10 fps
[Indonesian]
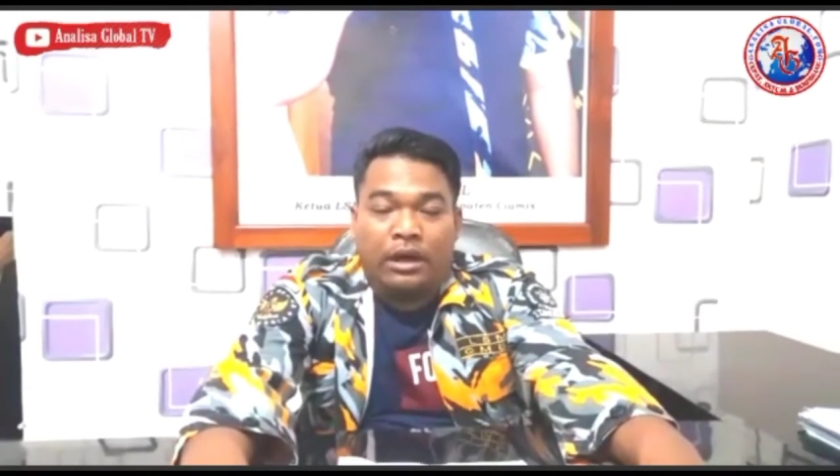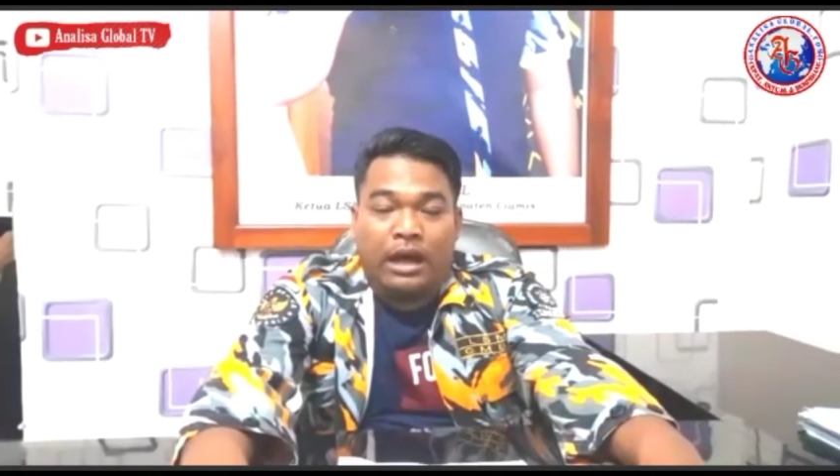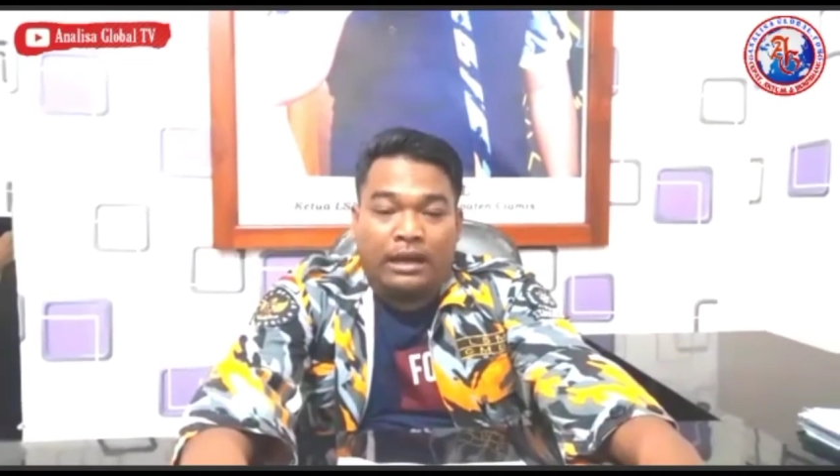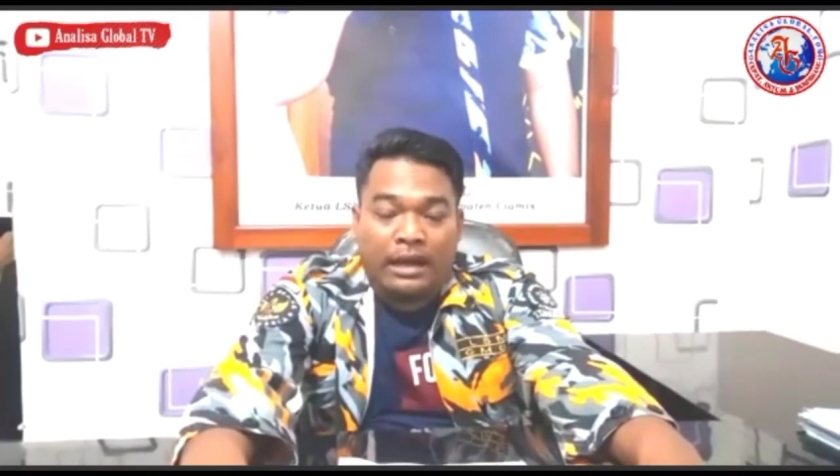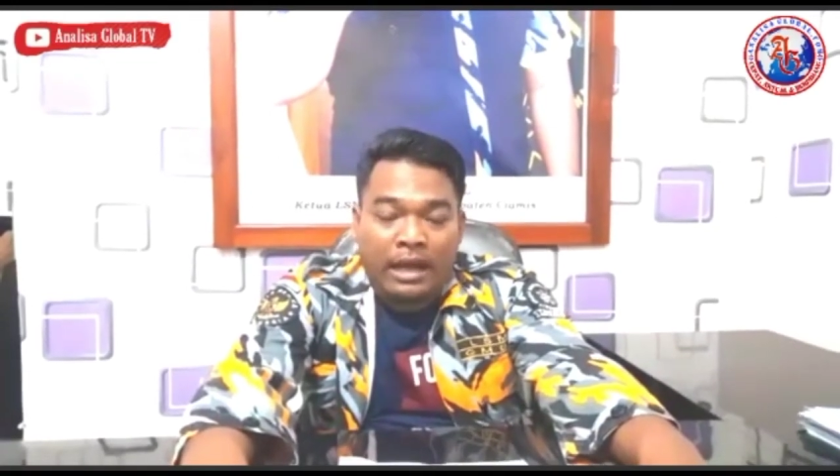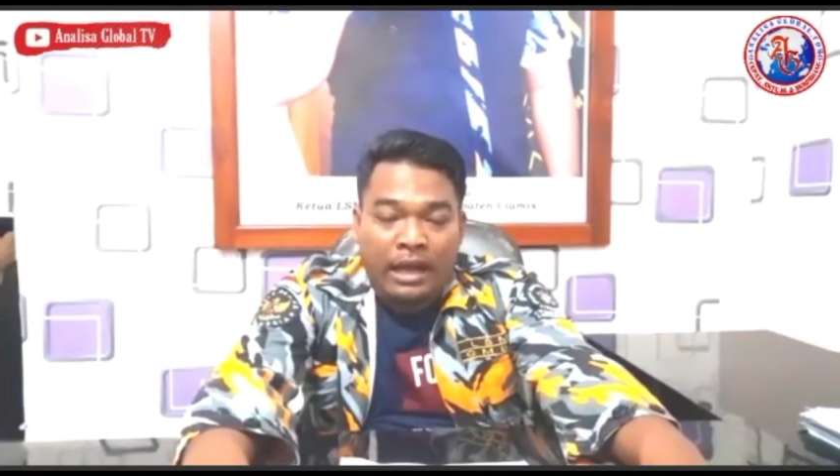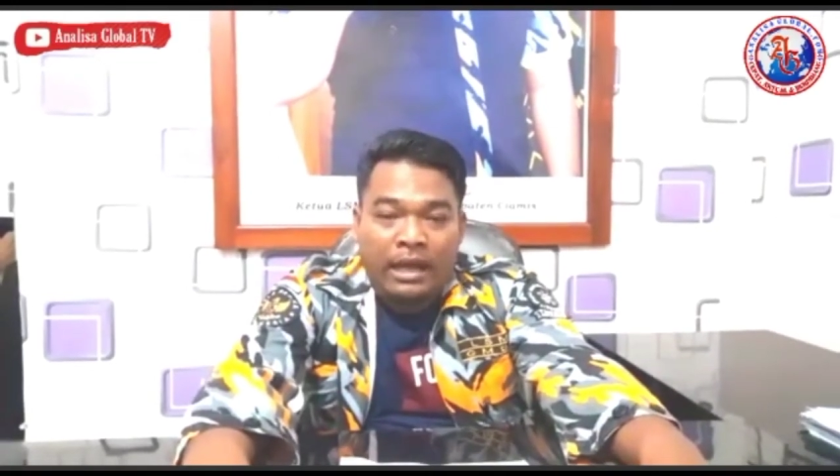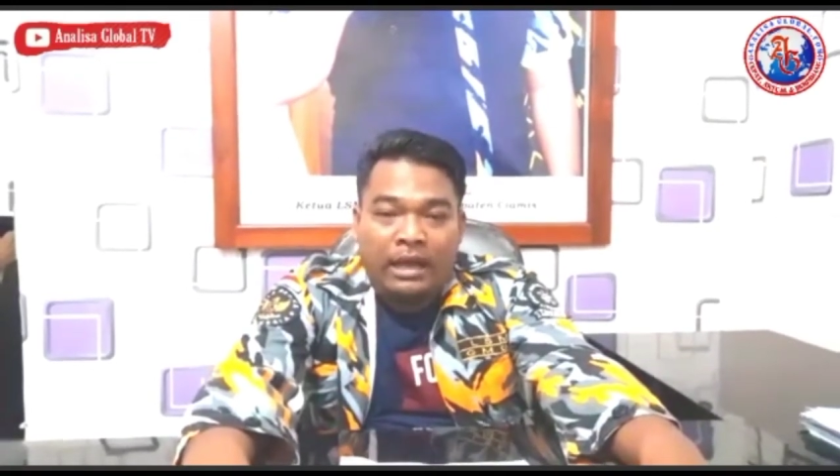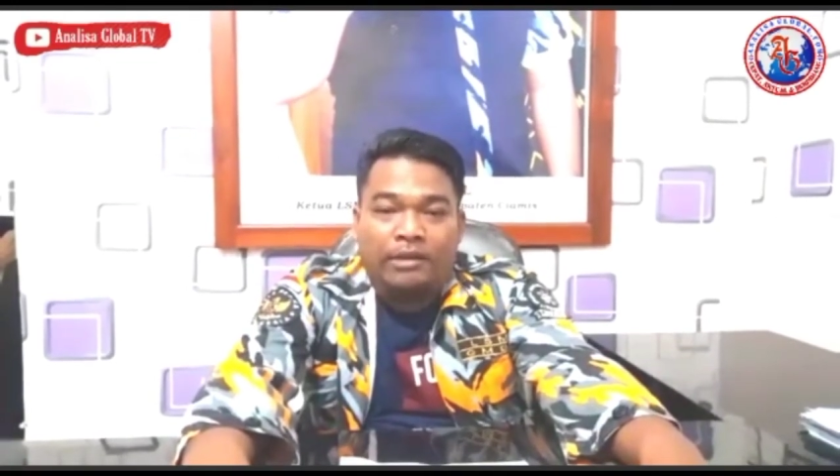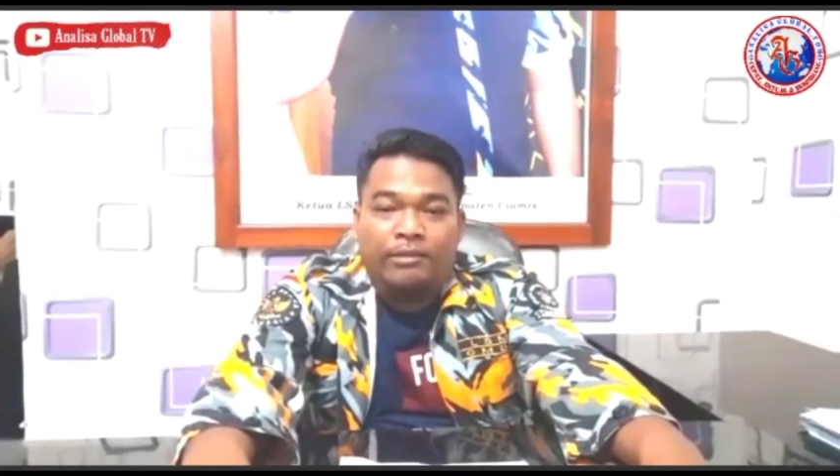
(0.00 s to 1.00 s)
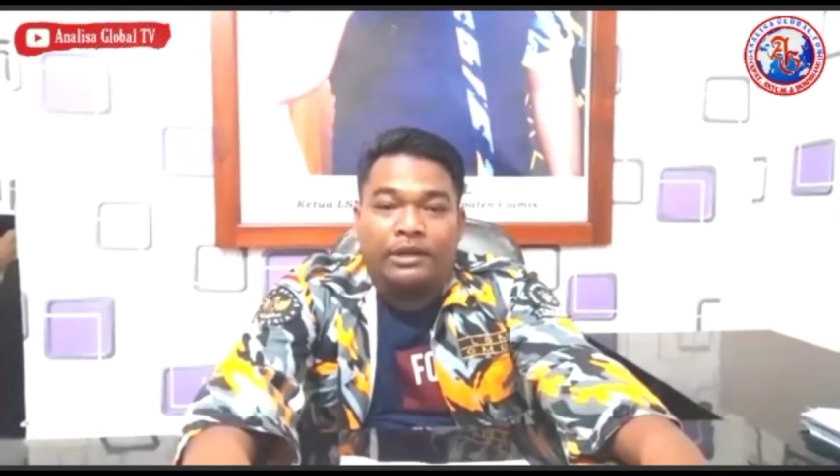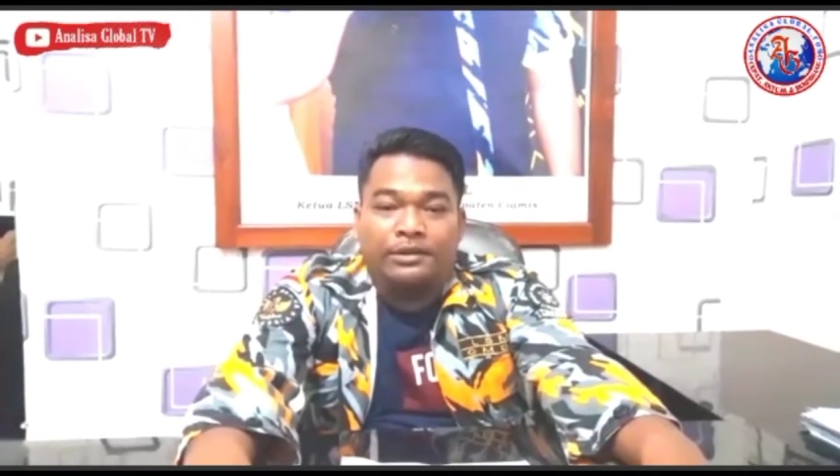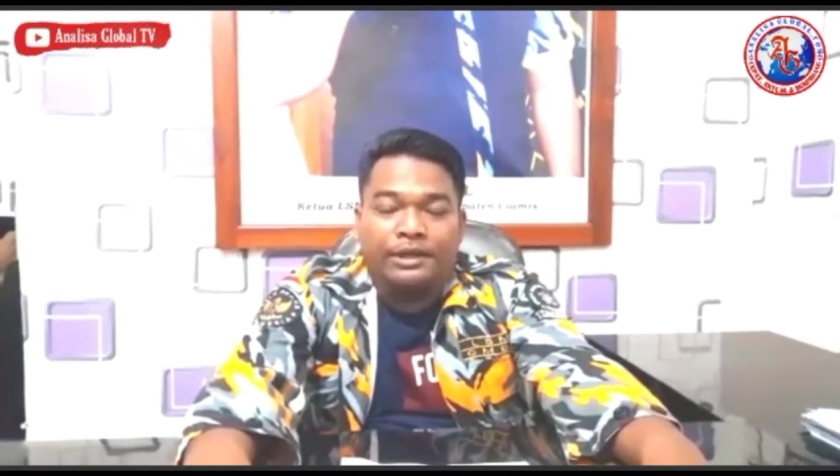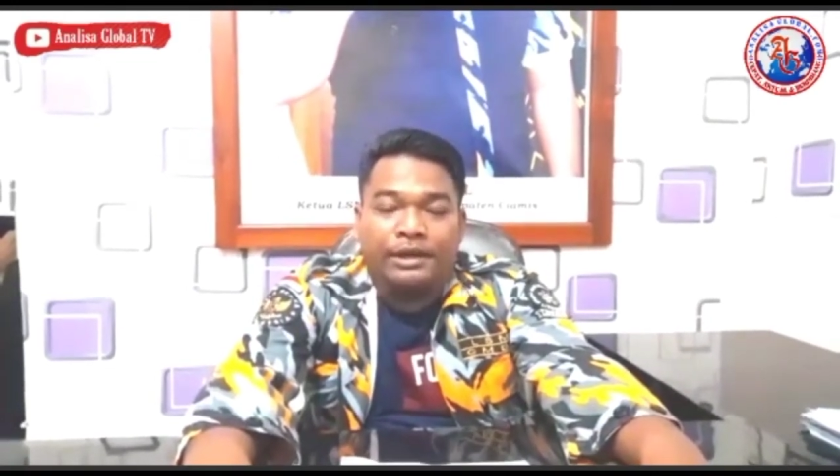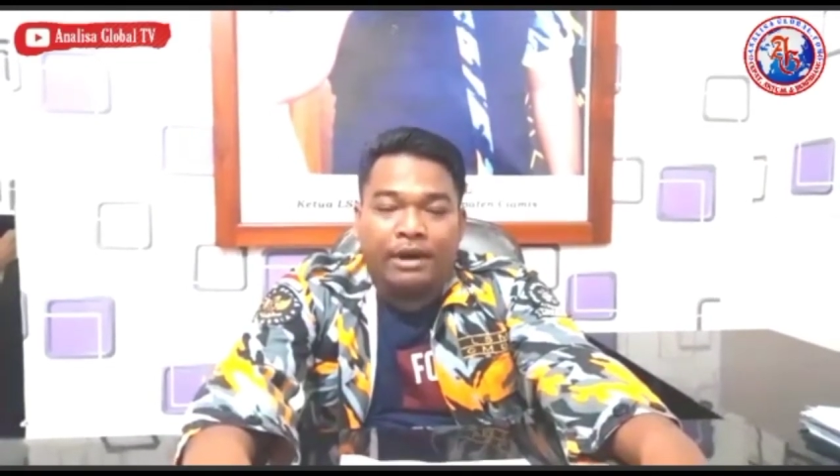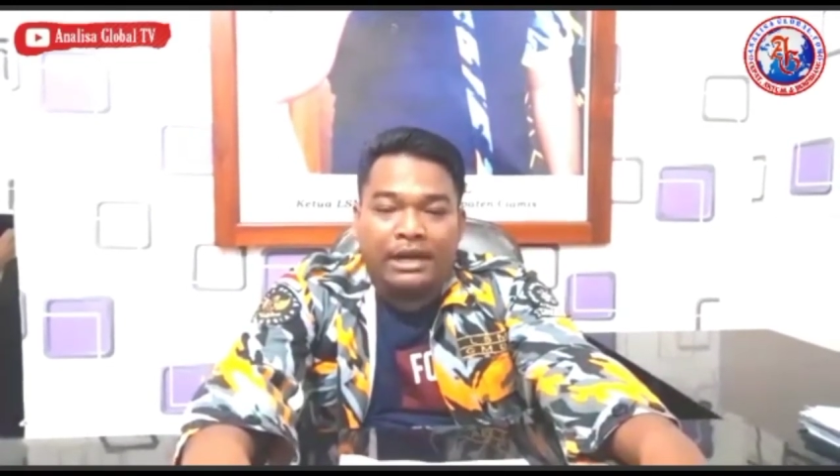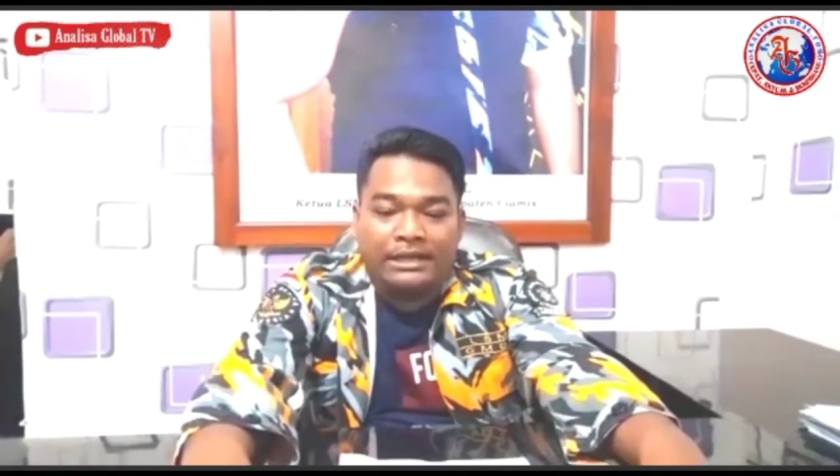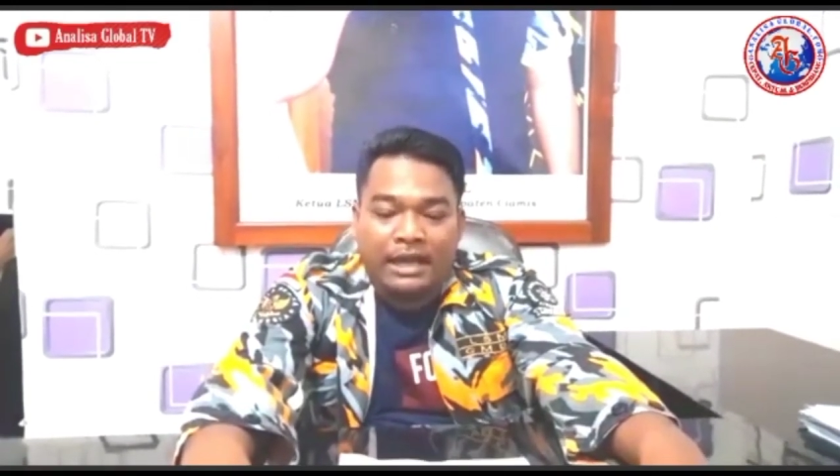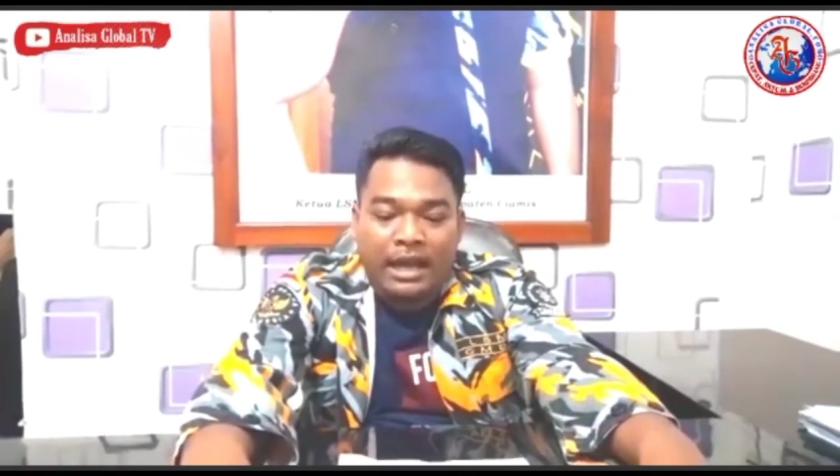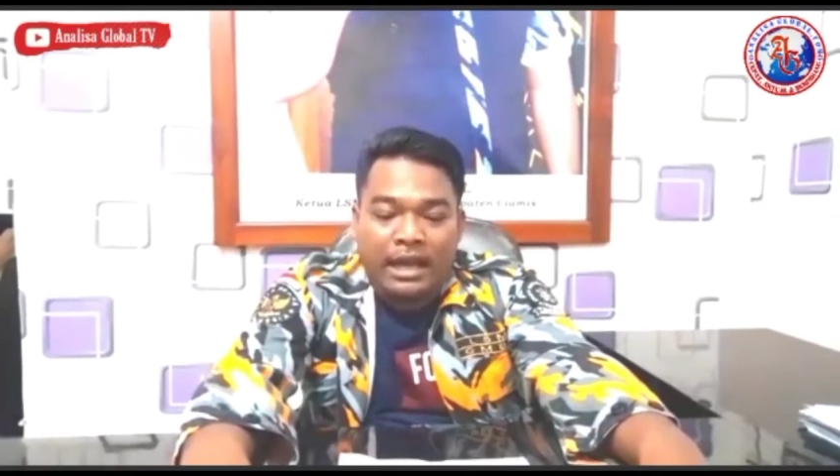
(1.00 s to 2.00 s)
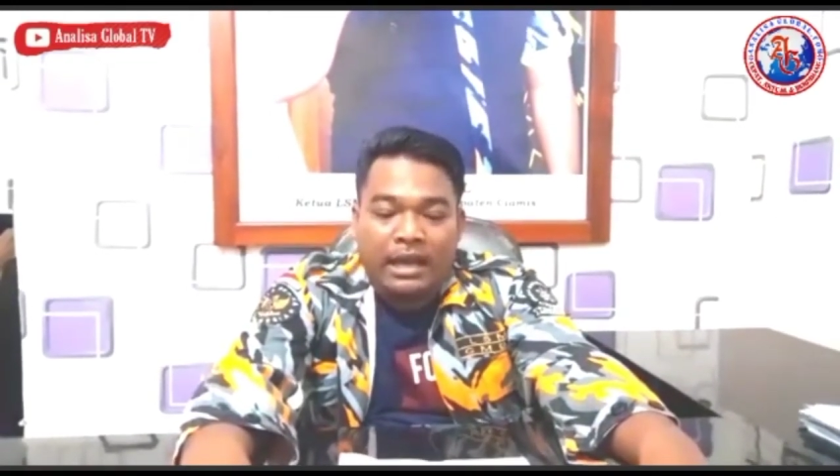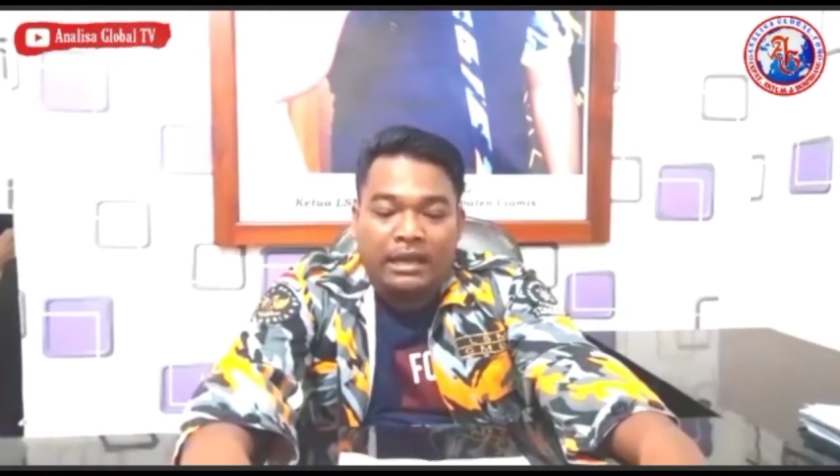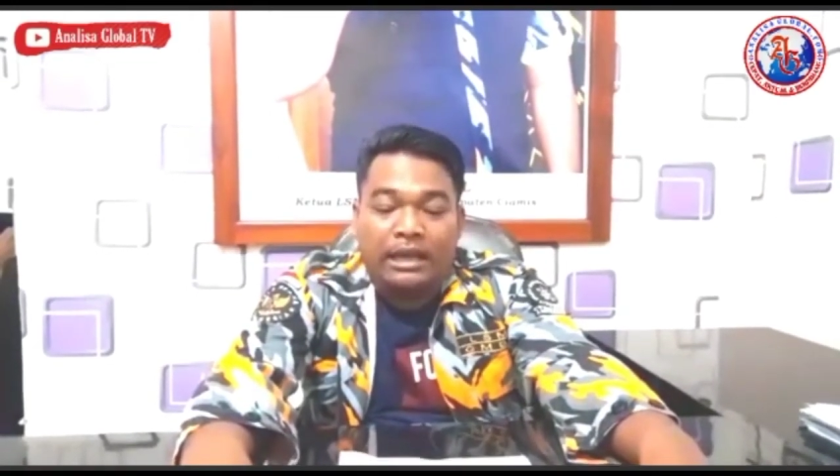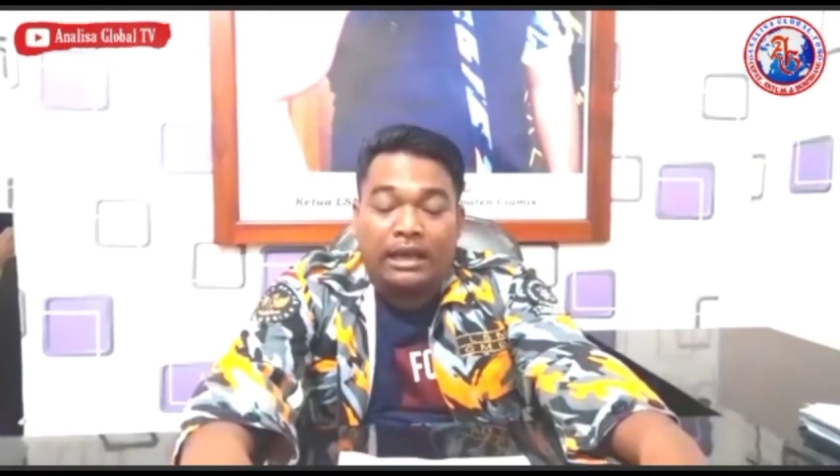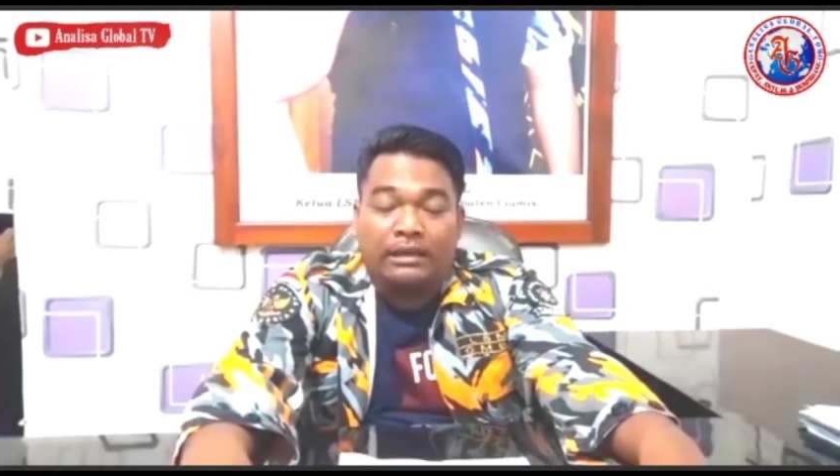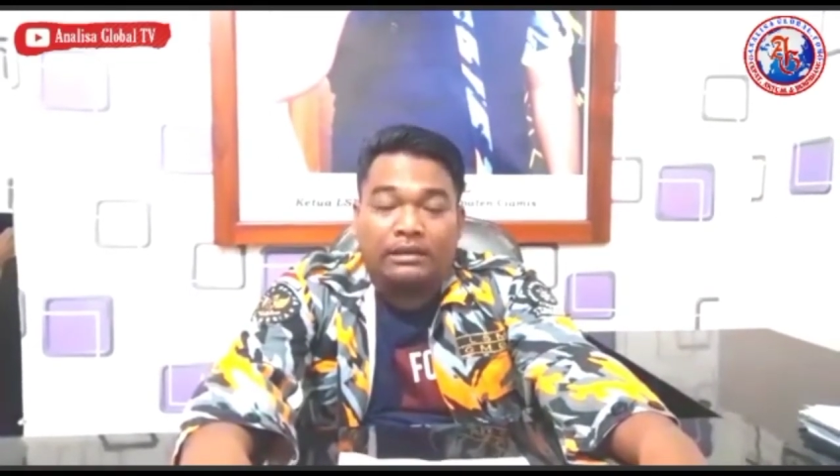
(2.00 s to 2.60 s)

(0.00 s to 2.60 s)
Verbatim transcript: anak, baju dewasa yang